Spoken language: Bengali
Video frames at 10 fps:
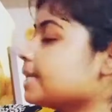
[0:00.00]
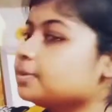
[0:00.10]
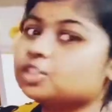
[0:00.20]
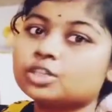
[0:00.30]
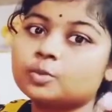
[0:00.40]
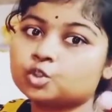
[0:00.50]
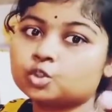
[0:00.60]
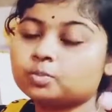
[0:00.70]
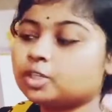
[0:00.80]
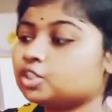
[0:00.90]
এটার মধ্যে সব
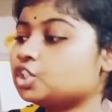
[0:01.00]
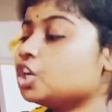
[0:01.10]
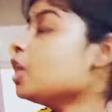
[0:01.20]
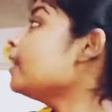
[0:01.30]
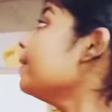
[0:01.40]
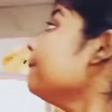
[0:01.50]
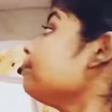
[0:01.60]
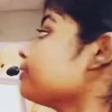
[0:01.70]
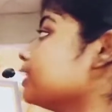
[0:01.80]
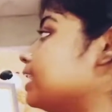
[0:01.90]
ওষুধপত্র
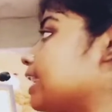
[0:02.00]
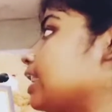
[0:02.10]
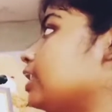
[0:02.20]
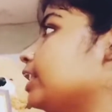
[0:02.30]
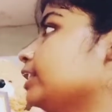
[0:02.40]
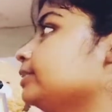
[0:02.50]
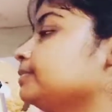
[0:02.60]
রাখা হয়